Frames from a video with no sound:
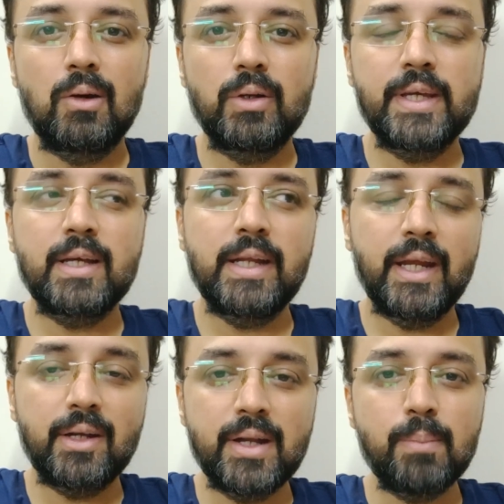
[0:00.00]
और ये
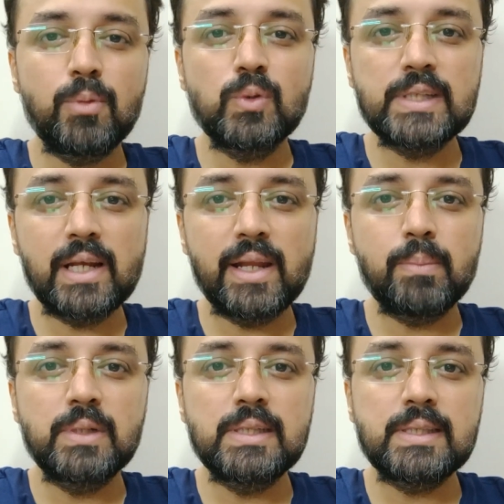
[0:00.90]
कनेक्टेड है म्यूज़िक
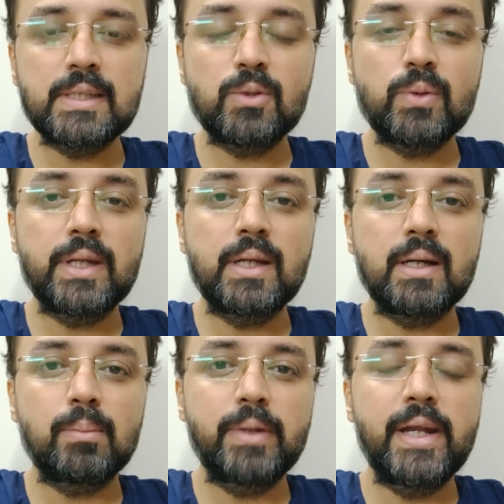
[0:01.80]
लेबल से तो
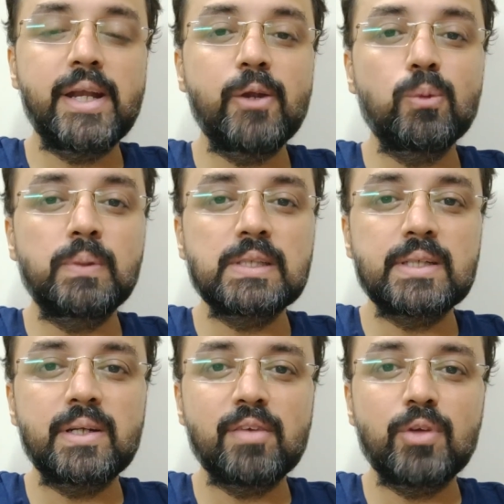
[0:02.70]
इनका 82
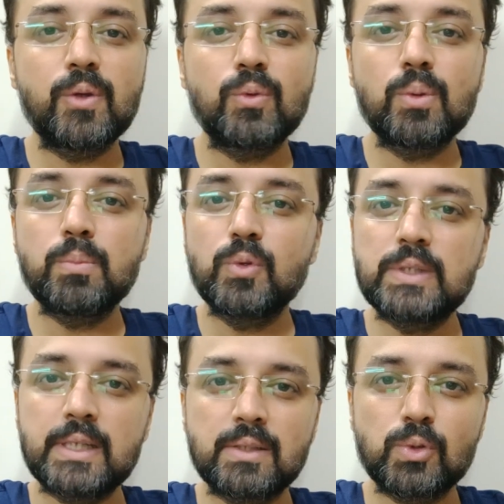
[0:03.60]
परसेंट रेवेन्यू तो
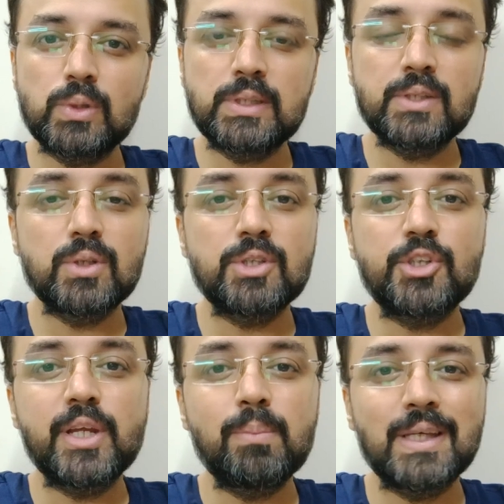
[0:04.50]
म्यूज़िक सोर्सेज और
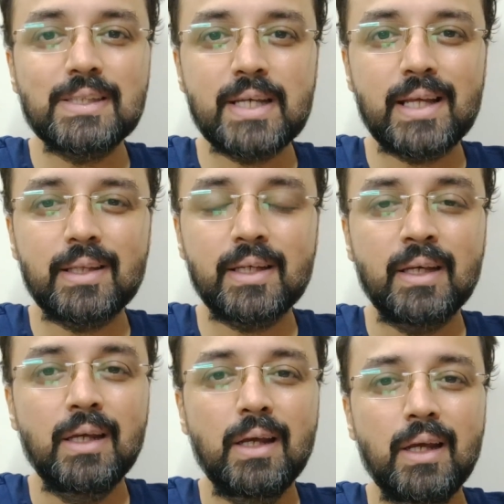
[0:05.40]
स्ट्रीमिंग से आता
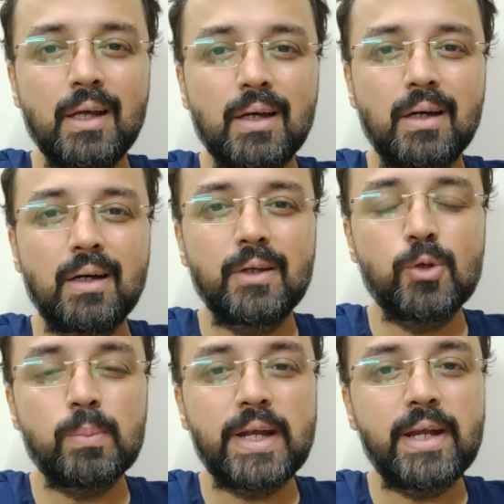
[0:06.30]
है
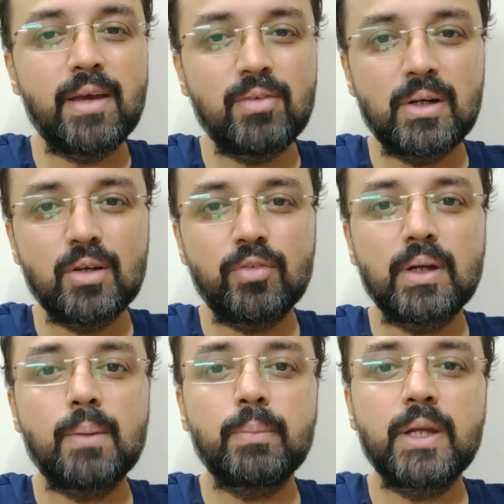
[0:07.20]
यू माइट हैव हर्ड ऑफ अ
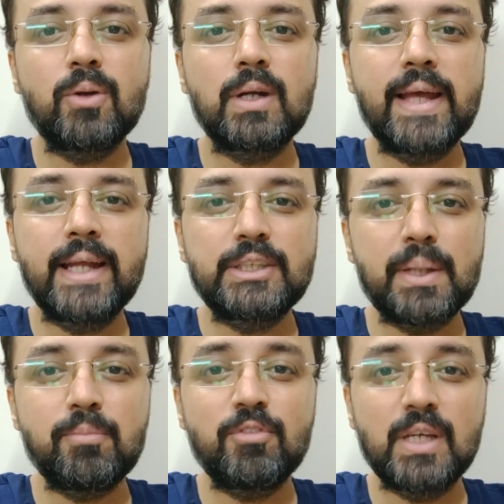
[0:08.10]
कंपनी कॉल्ड एच
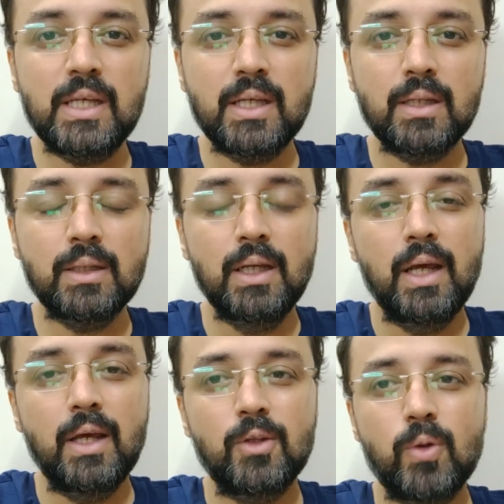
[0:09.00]
एम वी
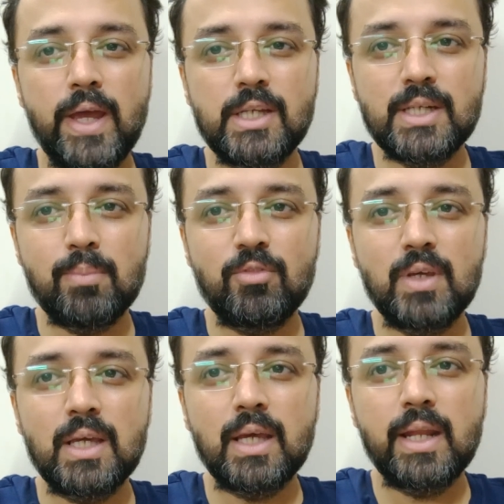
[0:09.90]
तो एच
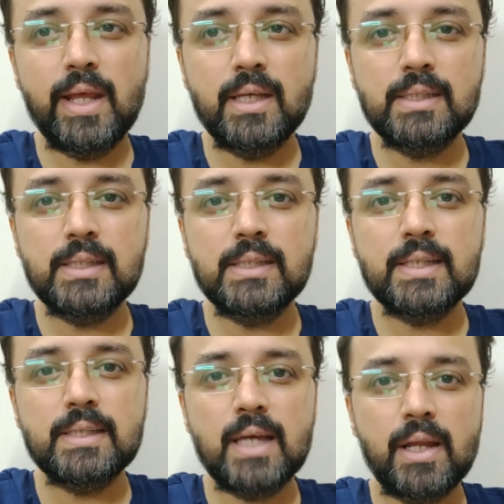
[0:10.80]
के लेगेसी
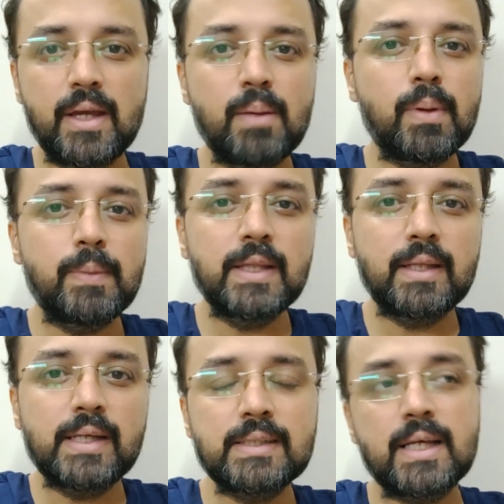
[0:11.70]
से सारे गामा
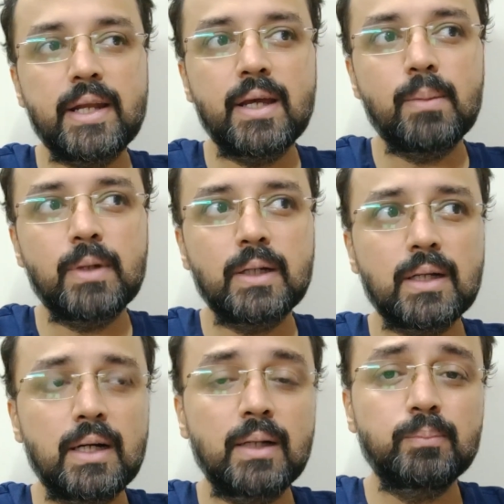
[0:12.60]
बनता है सारे गामा
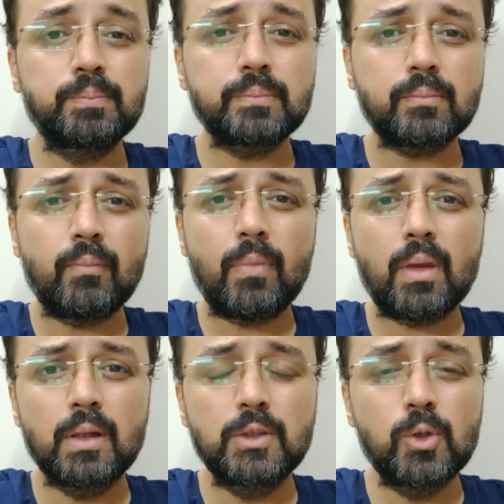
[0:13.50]
का
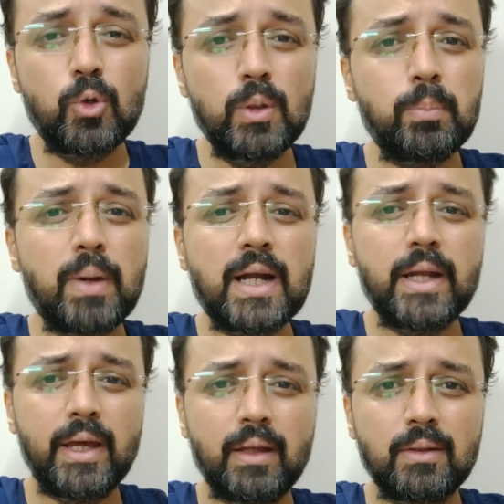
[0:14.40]
जो गुड
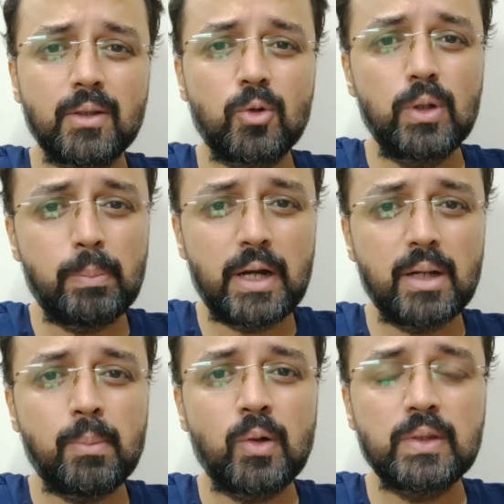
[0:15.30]
पार्ट है द गुड
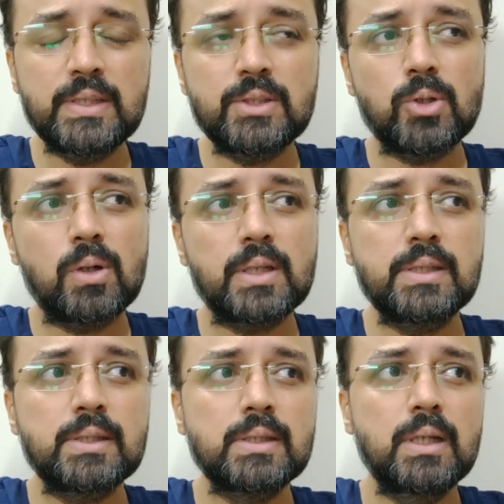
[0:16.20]
पार्ट अबाउट दिस स्टॉक
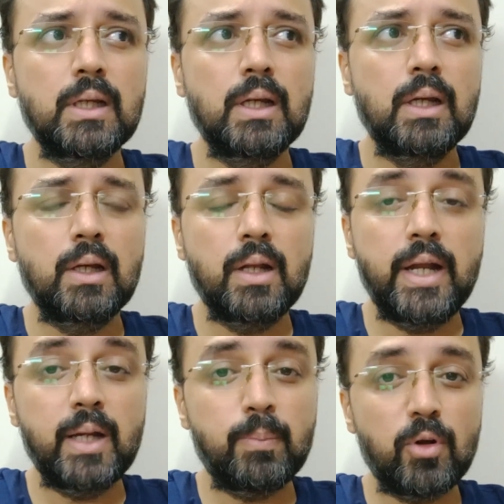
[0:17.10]
इज़
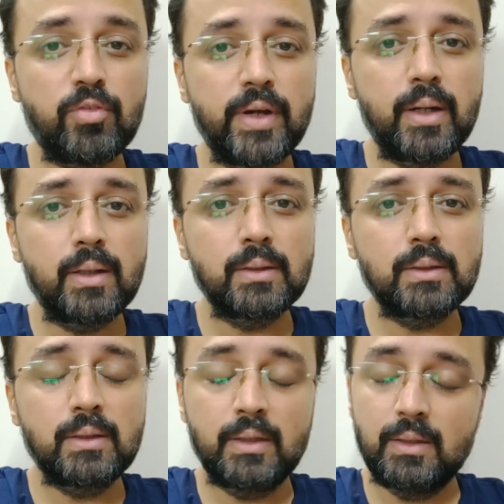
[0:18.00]
नेट प्रॉफिट
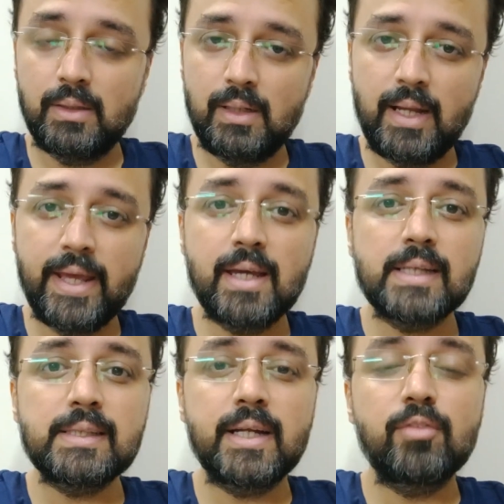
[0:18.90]
लाइक
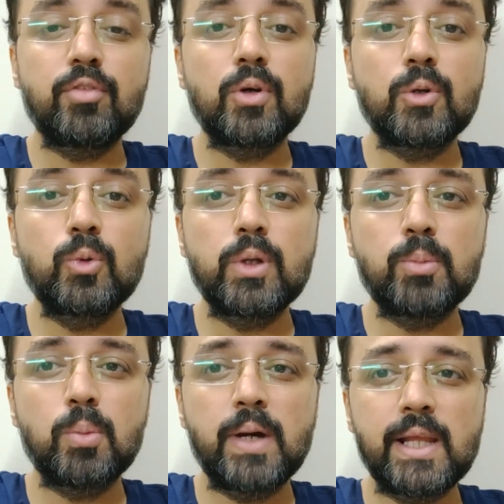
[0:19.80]
आई सेट फॉर रूट
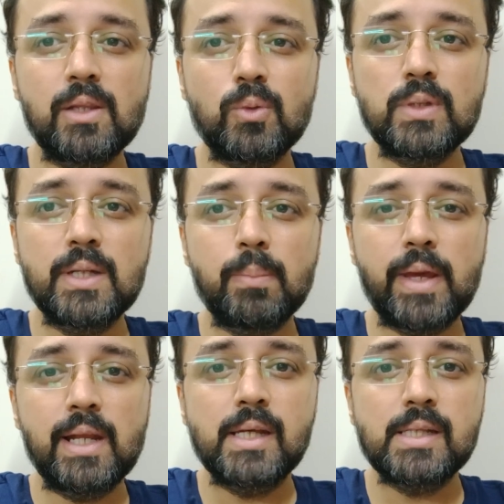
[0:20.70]
मोबाइल दो दिन
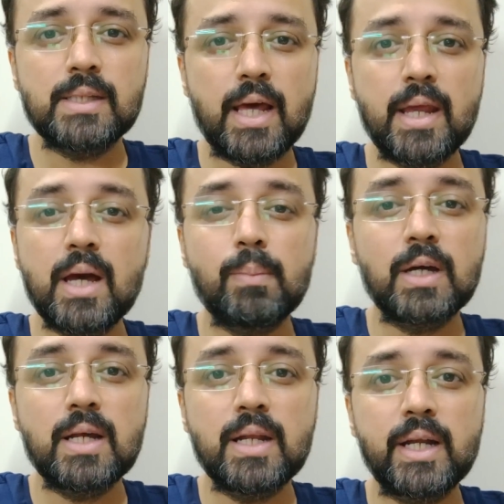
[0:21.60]
पहले सारे
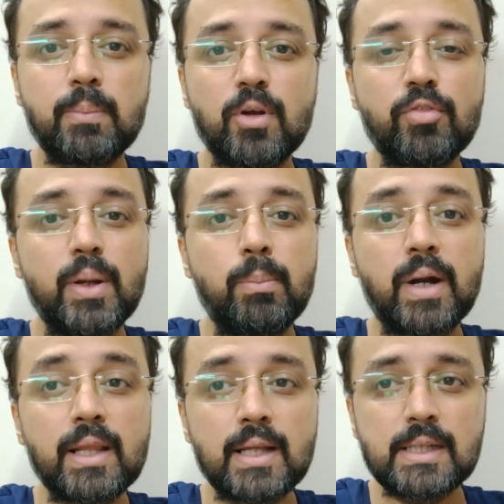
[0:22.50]
गामा का नेट प्रॉफिट
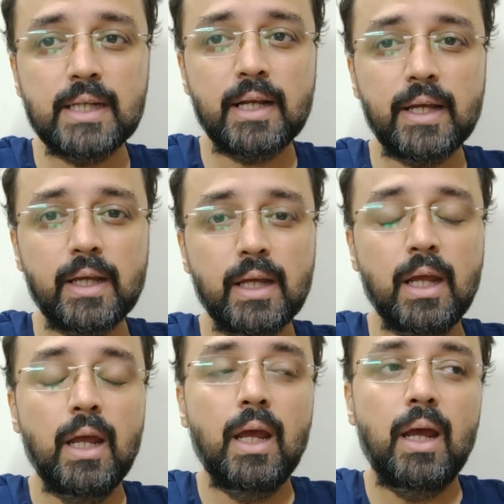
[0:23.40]
बढ़ता जा रहा है
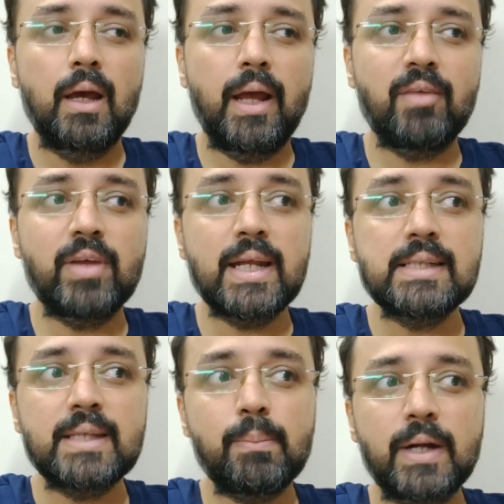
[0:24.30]
एंड वेन
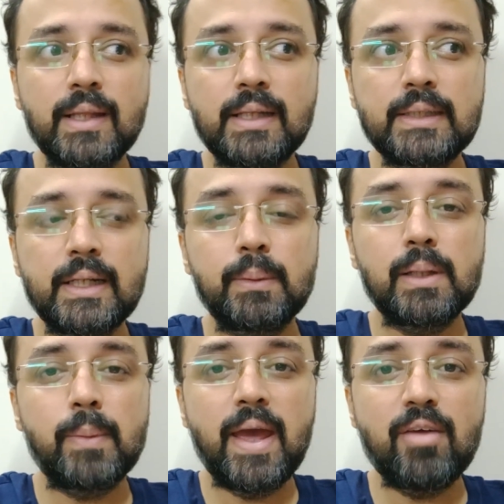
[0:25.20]
आई से बढ़ता जा रहा है
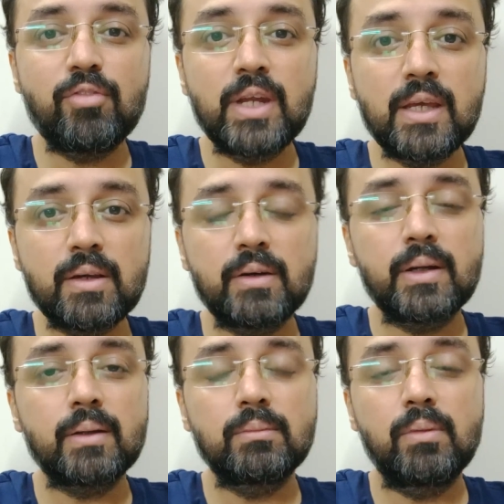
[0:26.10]
मतलब एवरी
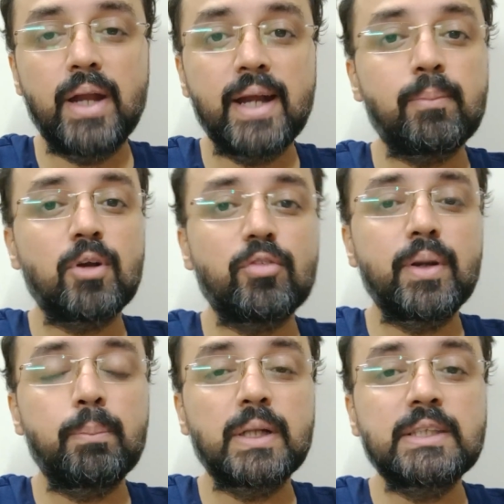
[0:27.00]
ईयर नेट
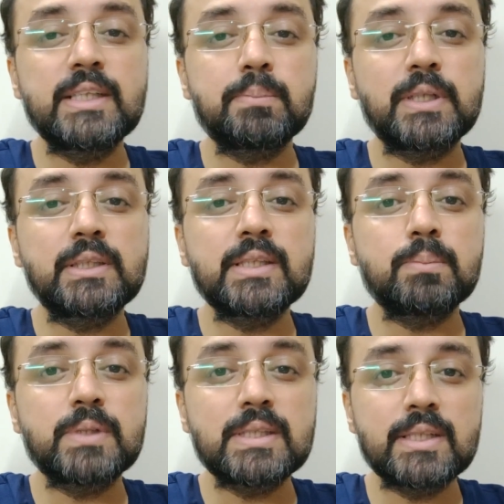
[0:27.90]
प्रॉफिट पच्चीस पच्चीस
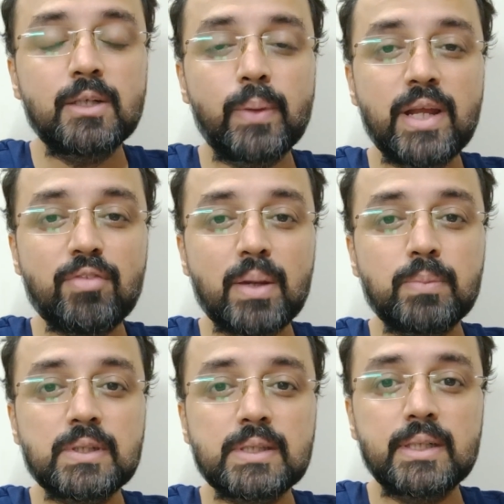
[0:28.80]
परसेंट ट्वेंटी फाइव
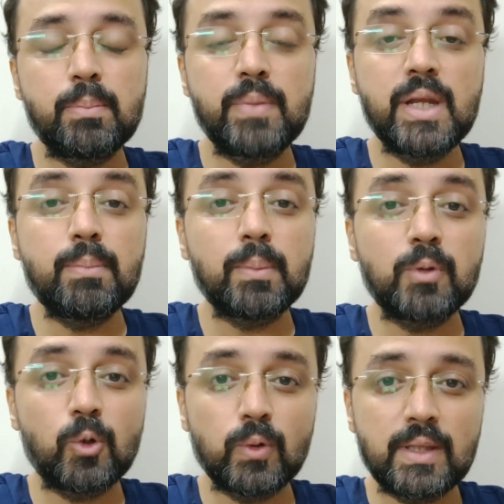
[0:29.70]
परसेंट मिनिमम
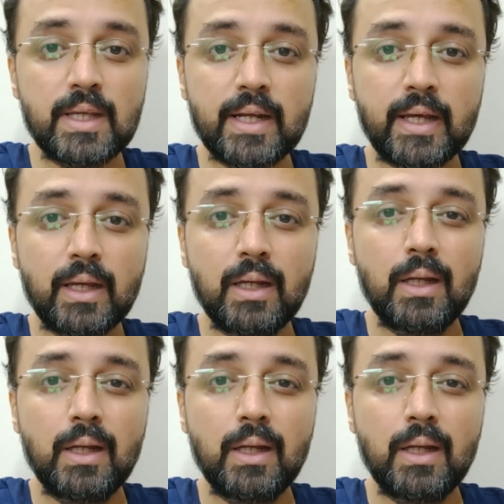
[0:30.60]
ग्रोथ दे रहा है